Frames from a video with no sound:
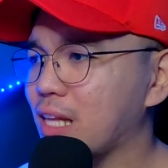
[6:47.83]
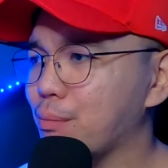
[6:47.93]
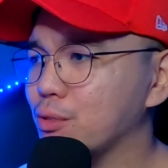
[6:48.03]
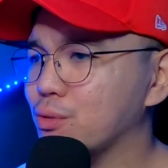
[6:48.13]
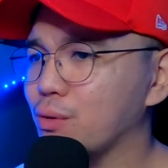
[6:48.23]

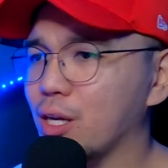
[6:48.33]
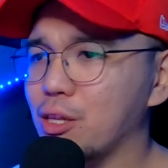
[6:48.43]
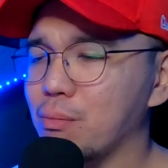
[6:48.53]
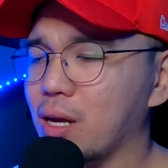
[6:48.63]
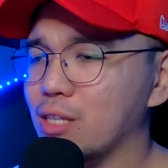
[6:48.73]
tapos kung
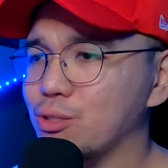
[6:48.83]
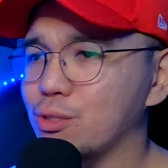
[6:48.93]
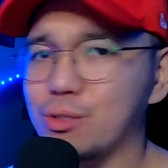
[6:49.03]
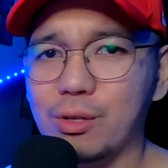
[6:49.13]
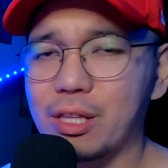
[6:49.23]
ano yung mga
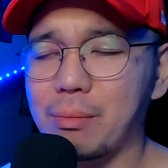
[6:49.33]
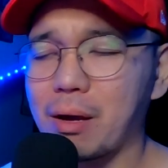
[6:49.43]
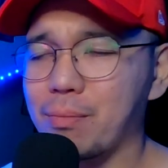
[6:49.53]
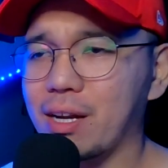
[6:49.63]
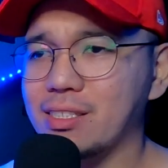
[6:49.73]
sunod-sunod na
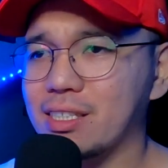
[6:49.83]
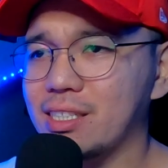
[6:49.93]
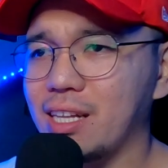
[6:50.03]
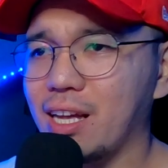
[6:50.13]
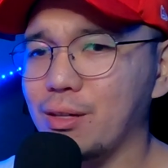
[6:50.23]
mga
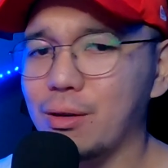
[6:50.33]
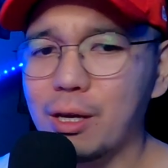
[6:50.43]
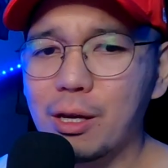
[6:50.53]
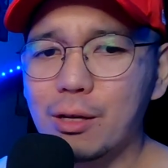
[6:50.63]
projects nila, no.